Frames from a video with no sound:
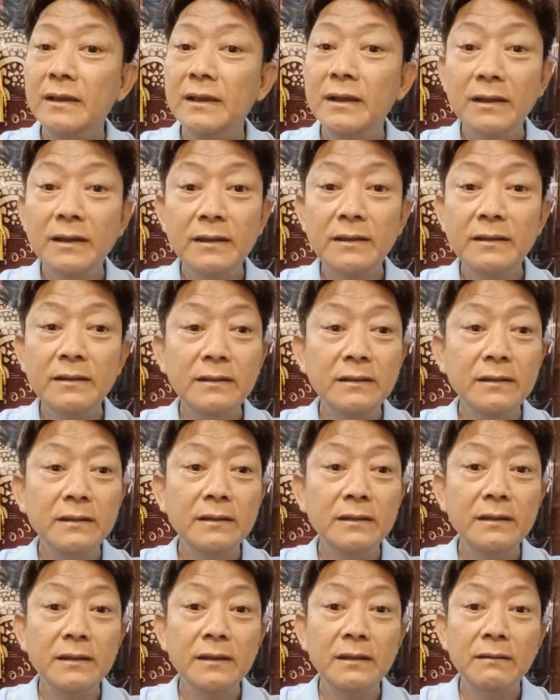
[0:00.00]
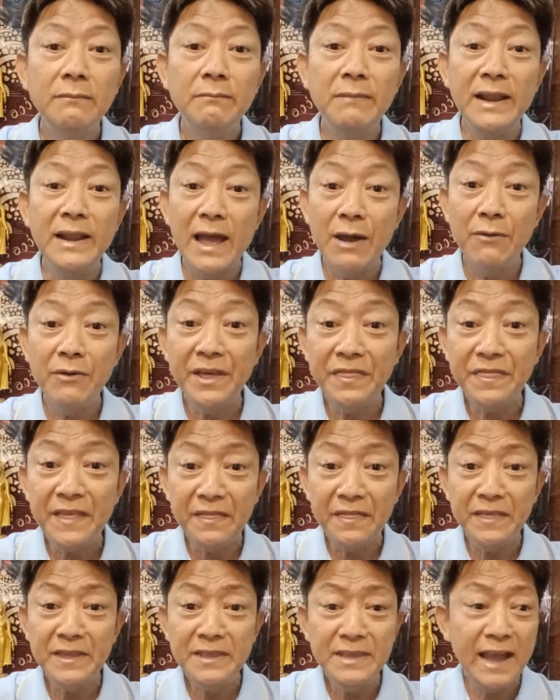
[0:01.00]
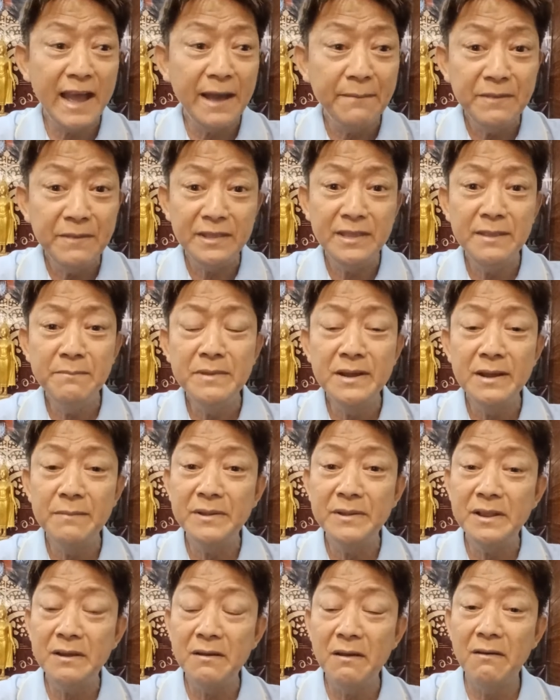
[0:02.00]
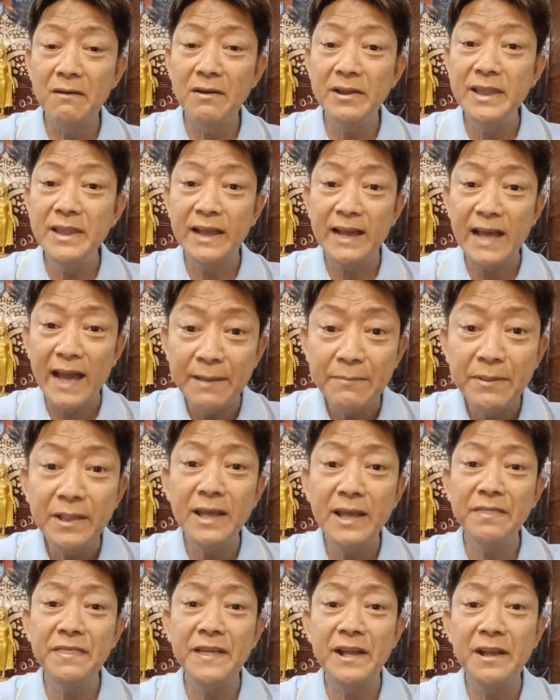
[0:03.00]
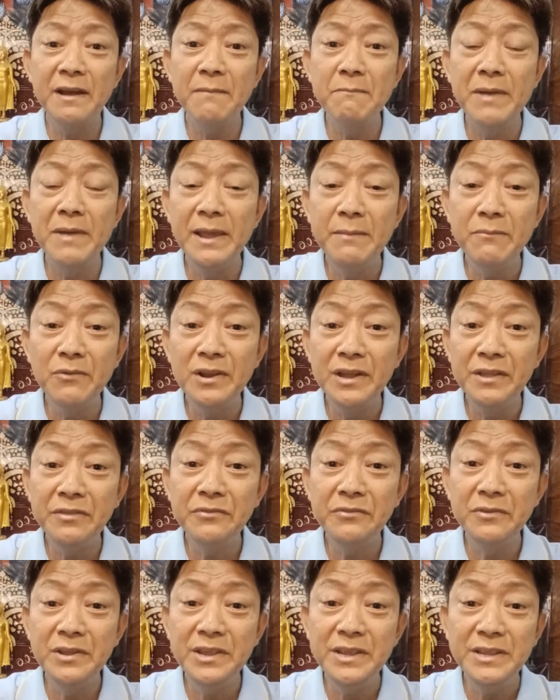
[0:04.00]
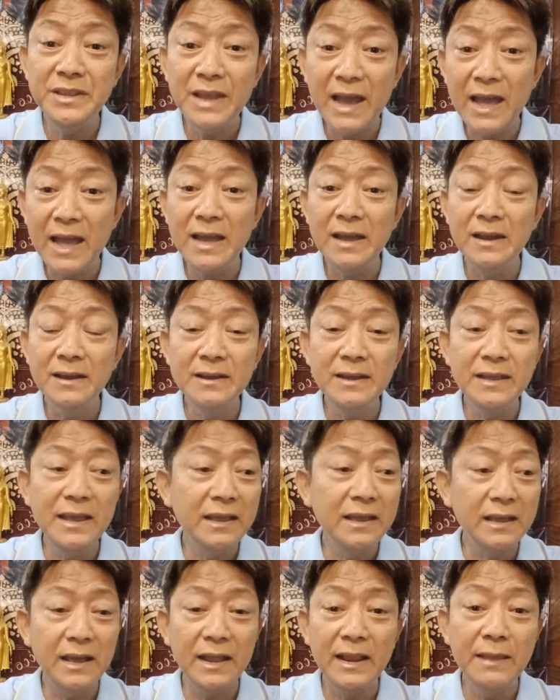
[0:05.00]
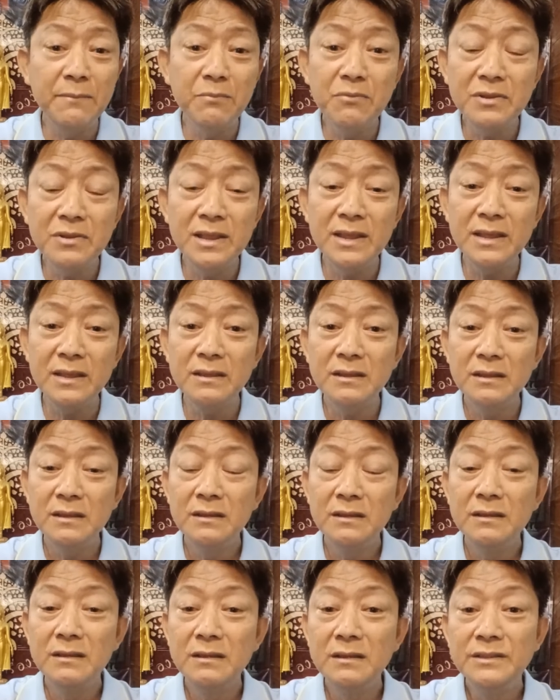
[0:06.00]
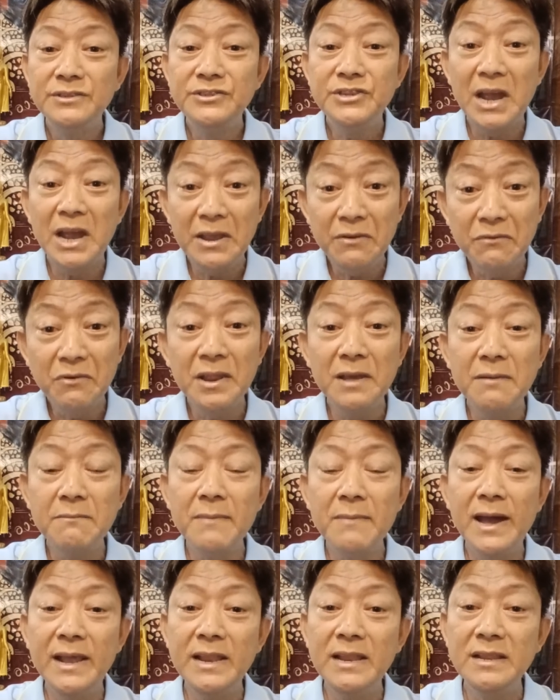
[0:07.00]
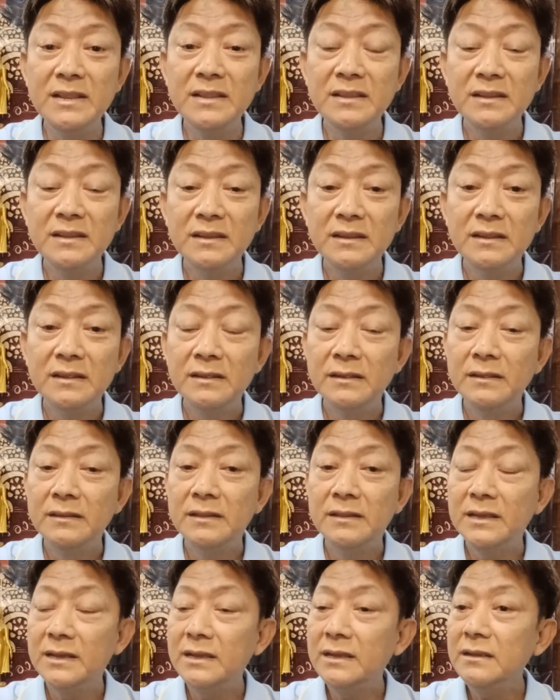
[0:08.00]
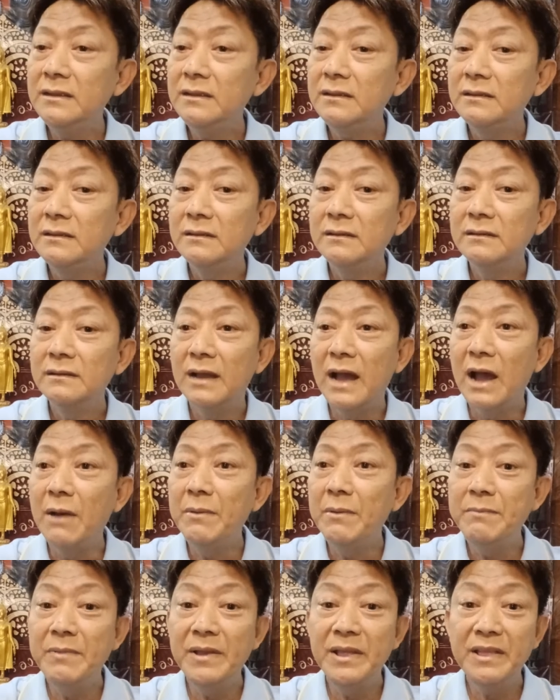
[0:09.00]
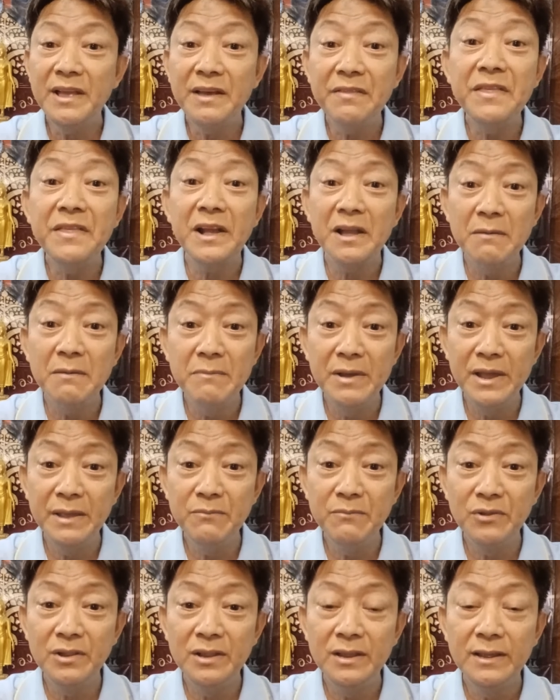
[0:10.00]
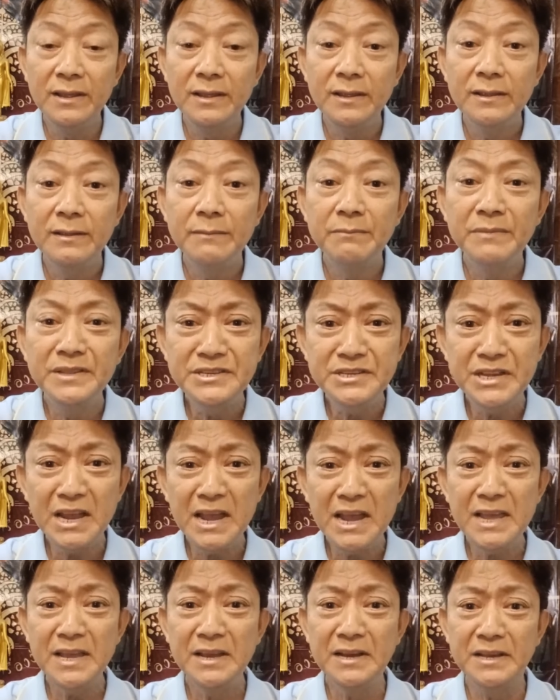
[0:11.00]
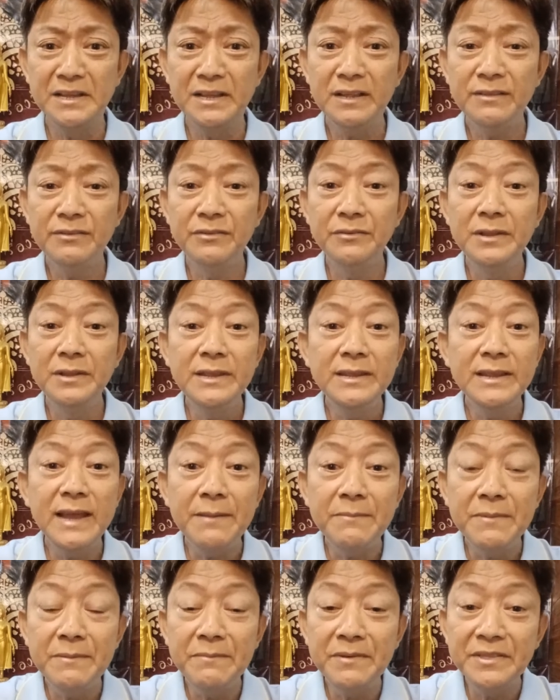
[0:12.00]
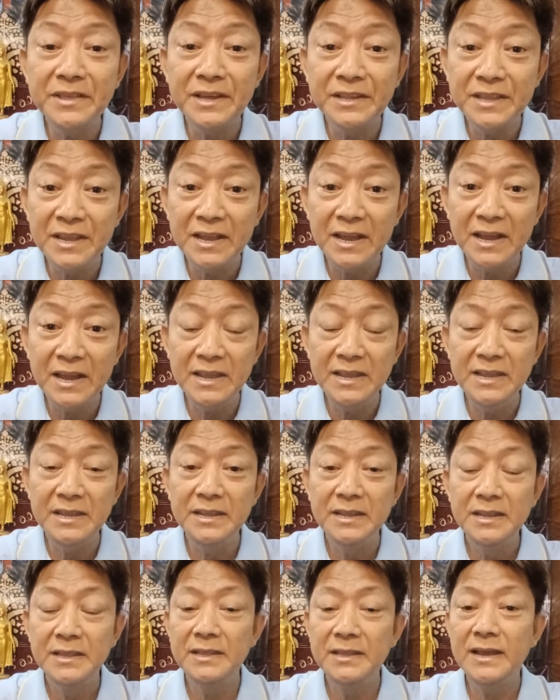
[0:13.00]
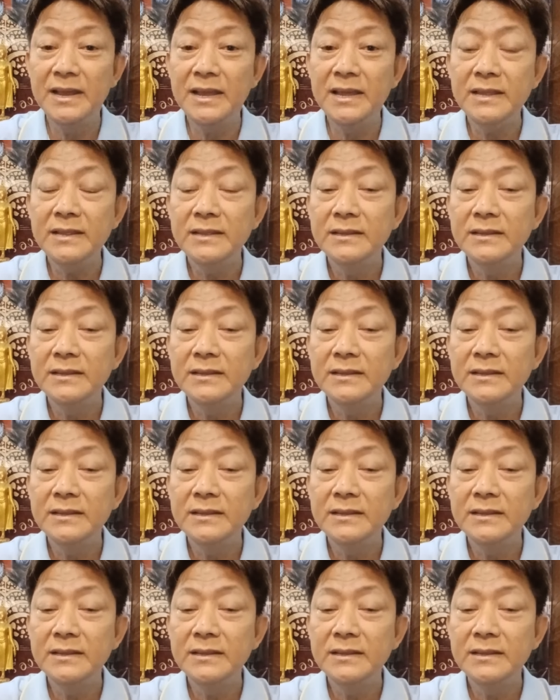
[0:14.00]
เออมันเอากษัตริย์สยามเนี่ยที่เมืองพระนครเนี่ยกลายเป็นกษัตริย์เขมรหมดเลยสุริยะเอยอะไรพวกเนี้ยชัยวรมันนะเอาไปเป็นกษัตริย์เขมรหมดเลยมันใช่เหรอสุริยะมันภาษาไทยนะ